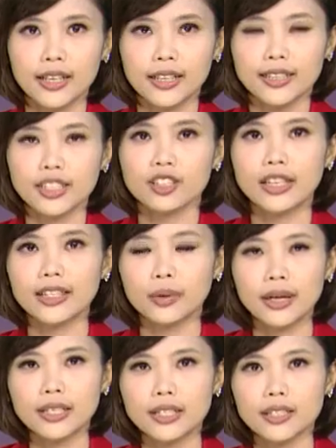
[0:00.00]
接着带
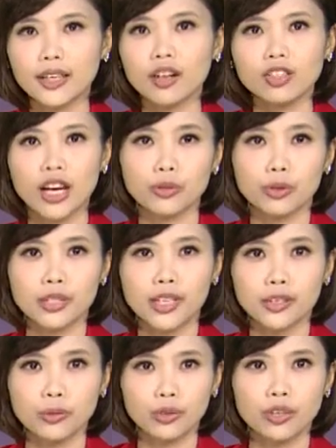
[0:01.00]
你关心，调查局
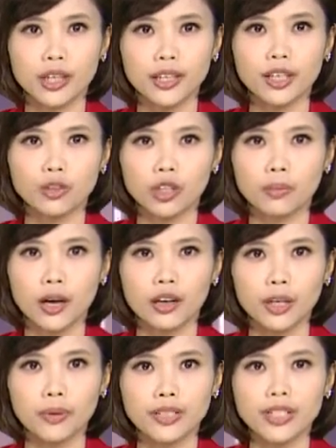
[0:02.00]
前局长叶盛
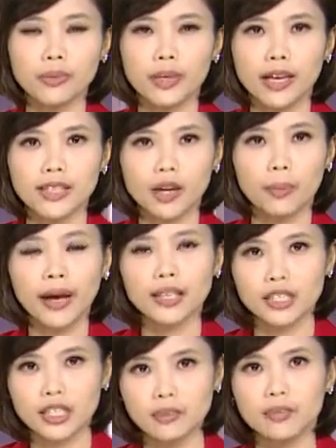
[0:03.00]
茂因为泄密案遭
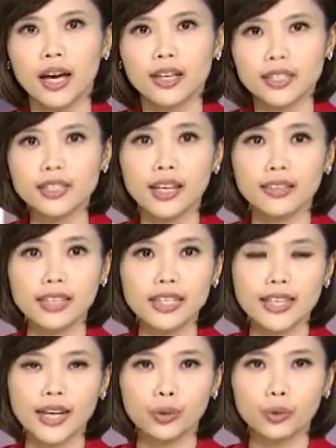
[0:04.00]
判刑，今年
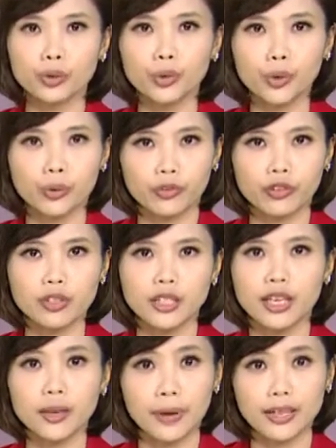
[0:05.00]
第三度入狱服
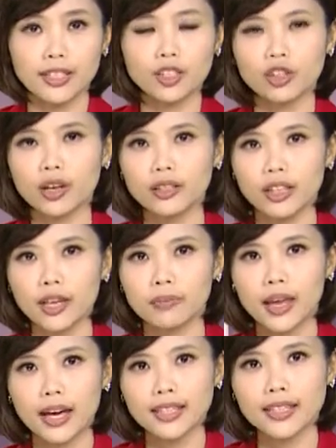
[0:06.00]
刑172
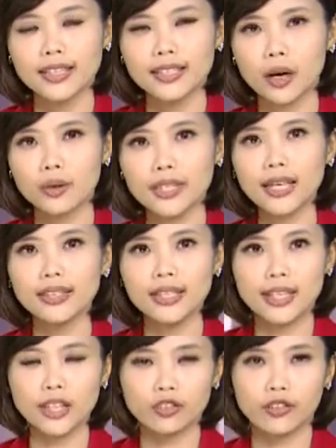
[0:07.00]
天。今天下午
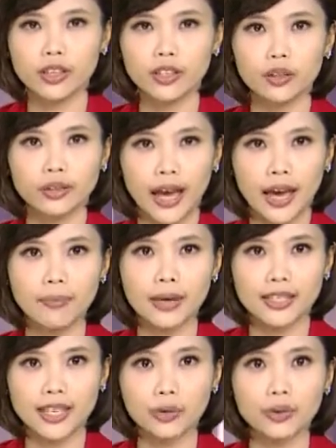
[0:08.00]
3:30由台
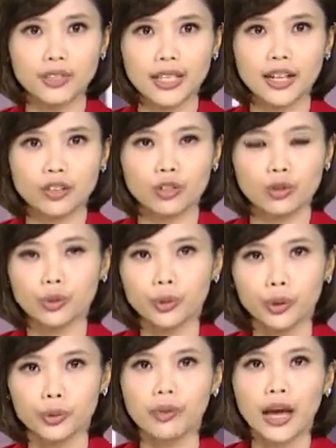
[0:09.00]
北监狱假释
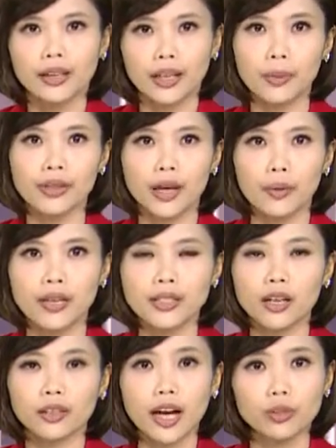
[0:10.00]
出狱。他面带微
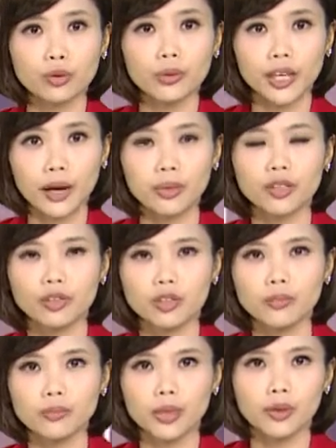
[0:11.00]
笑踏出大门
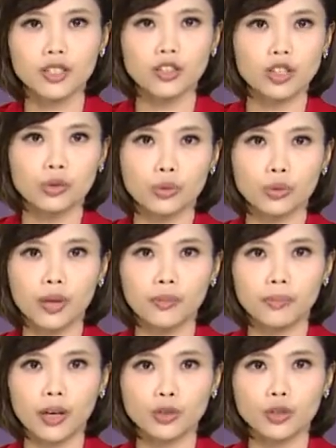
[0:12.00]
时，面对记者询
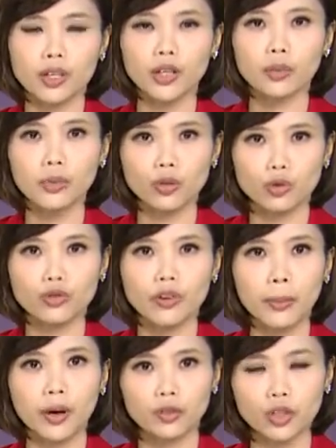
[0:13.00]
问，表示将由秘书
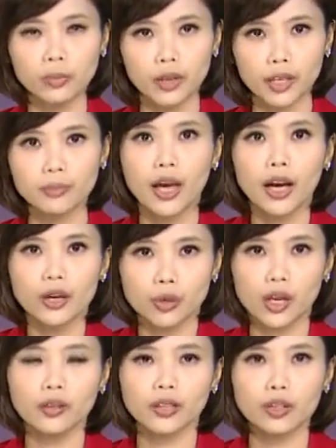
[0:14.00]
发表声明。
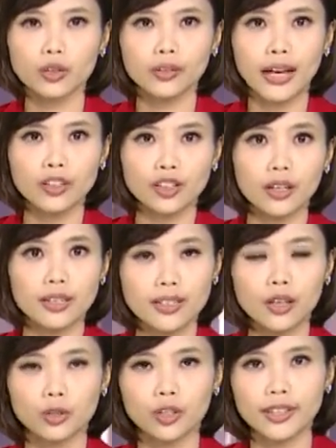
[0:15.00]
随后呢，就搭上了
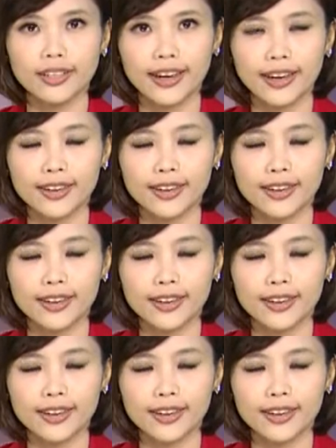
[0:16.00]
轿车离开。